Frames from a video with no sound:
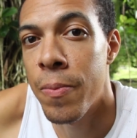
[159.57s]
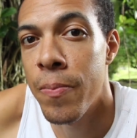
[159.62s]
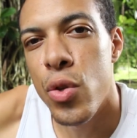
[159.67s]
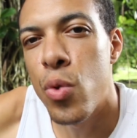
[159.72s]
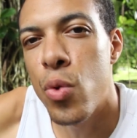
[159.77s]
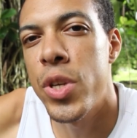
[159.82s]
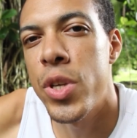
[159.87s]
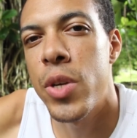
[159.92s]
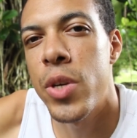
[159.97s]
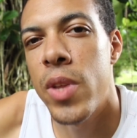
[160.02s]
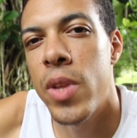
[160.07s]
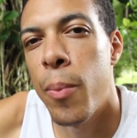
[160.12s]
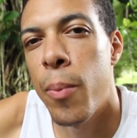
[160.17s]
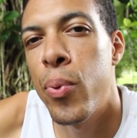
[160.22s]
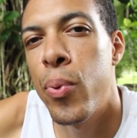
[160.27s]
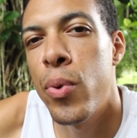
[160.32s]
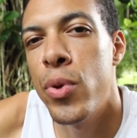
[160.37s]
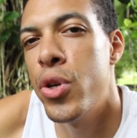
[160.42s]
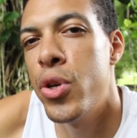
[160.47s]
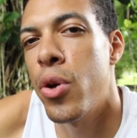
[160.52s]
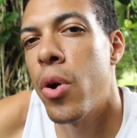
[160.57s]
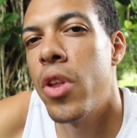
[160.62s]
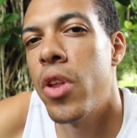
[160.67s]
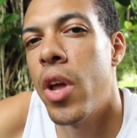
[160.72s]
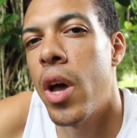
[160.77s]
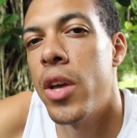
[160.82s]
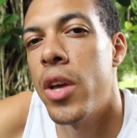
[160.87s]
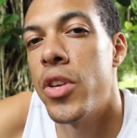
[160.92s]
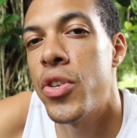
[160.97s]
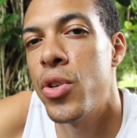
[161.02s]
Du coup, si on a plusieurs
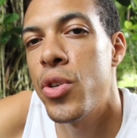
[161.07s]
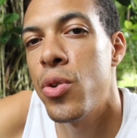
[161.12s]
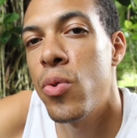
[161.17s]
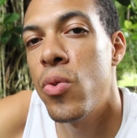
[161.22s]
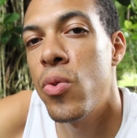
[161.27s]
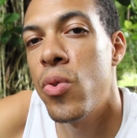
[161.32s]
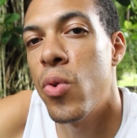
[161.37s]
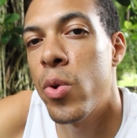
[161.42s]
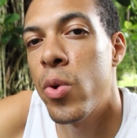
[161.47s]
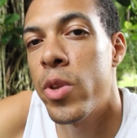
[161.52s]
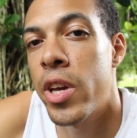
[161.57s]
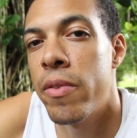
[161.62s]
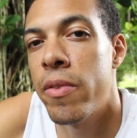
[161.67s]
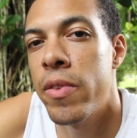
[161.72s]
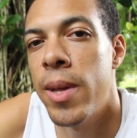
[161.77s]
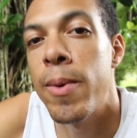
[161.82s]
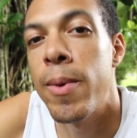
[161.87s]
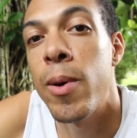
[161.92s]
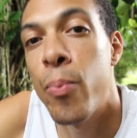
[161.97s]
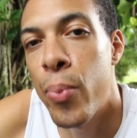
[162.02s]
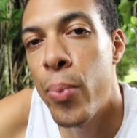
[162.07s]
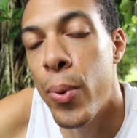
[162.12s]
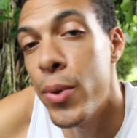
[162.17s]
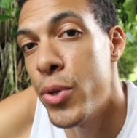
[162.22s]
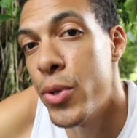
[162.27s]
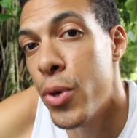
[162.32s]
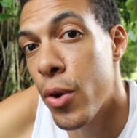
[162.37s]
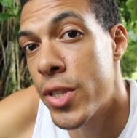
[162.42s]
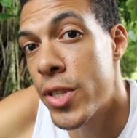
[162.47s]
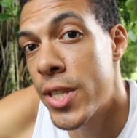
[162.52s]
narrations, on a évidemment
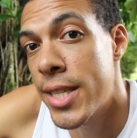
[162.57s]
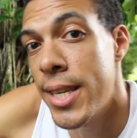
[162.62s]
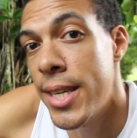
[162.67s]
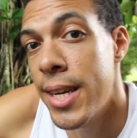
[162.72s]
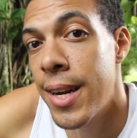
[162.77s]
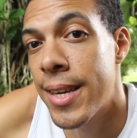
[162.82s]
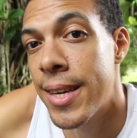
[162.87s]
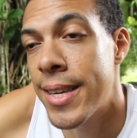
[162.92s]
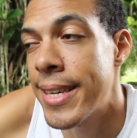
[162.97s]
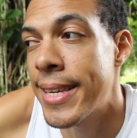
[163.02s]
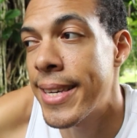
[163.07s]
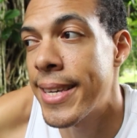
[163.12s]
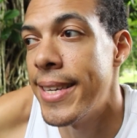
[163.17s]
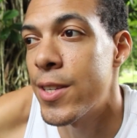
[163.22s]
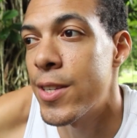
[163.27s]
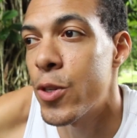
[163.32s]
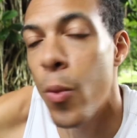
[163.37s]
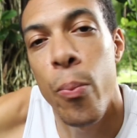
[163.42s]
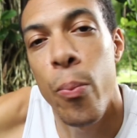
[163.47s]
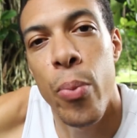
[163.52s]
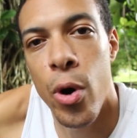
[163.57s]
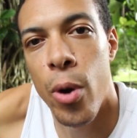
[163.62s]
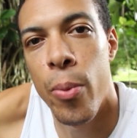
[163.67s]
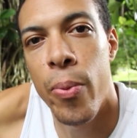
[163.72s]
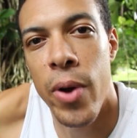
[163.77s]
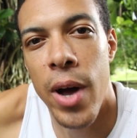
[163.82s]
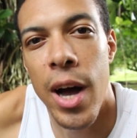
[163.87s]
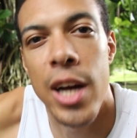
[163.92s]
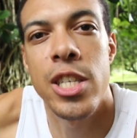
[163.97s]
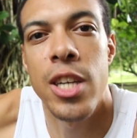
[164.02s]
plusieurs styles qui sont
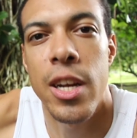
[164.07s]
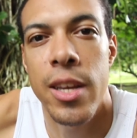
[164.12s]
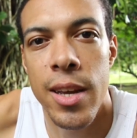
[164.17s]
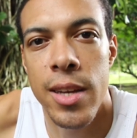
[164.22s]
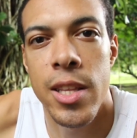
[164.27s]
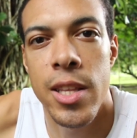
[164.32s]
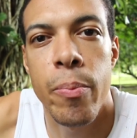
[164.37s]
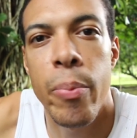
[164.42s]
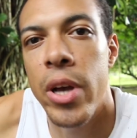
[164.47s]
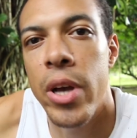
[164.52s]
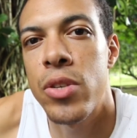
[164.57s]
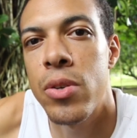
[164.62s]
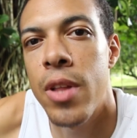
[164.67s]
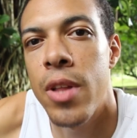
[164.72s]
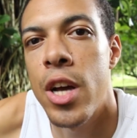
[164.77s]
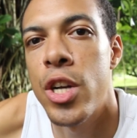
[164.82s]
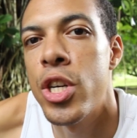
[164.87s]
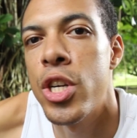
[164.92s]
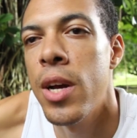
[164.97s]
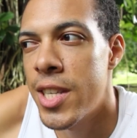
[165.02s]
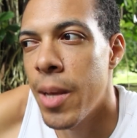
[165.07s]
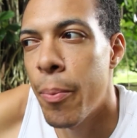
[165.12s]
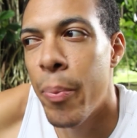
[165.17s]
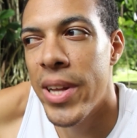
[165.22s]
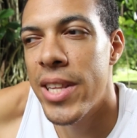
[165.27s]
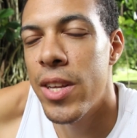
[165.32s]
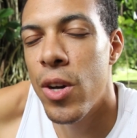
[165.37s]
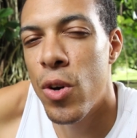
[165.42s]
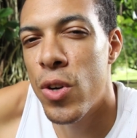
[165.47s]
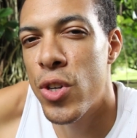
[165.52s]
propres à chacun des personnages. C'est
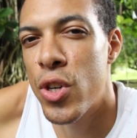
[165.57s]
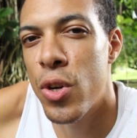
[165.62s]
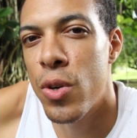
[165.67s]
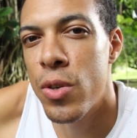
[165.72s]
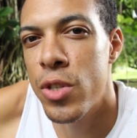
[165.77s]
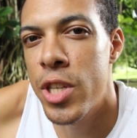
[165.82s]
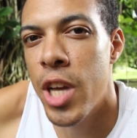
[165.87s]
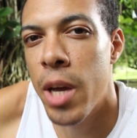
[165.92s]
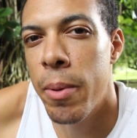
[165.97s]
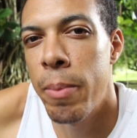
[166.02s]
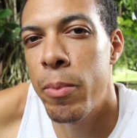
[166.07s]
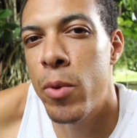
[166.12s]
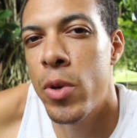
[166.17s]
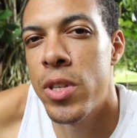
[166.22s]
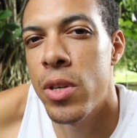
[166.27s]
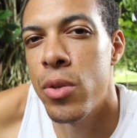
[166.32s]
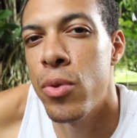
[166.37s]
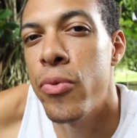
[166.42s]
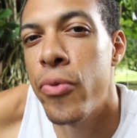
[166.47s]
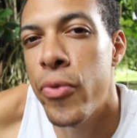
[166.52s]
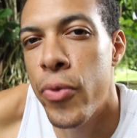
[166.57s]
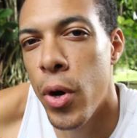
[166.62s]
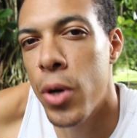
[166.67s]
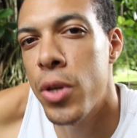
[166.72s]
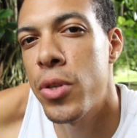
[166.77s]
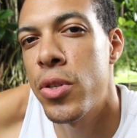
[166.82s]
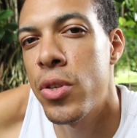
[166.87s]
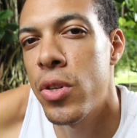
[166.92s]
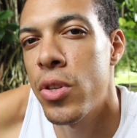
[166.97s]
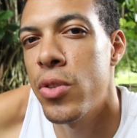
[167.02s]
pas dérangeant, je dirais même que c'est une
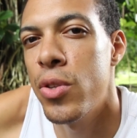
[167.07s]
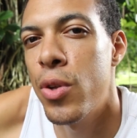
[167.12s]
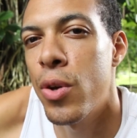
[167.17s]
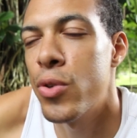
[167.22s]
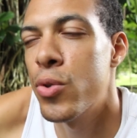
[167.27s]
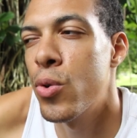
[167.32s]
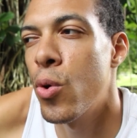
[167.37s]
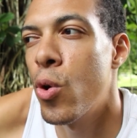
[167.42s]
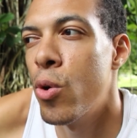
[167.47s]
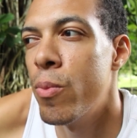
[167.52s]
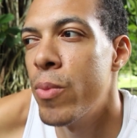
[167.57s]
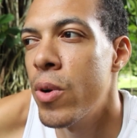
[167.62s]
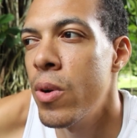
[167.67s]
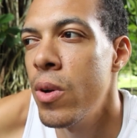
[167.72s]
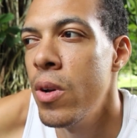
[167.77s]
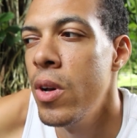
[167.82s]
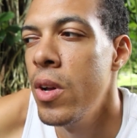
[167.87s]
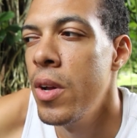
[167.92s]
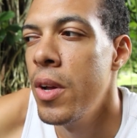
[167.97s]
force dans ce roman.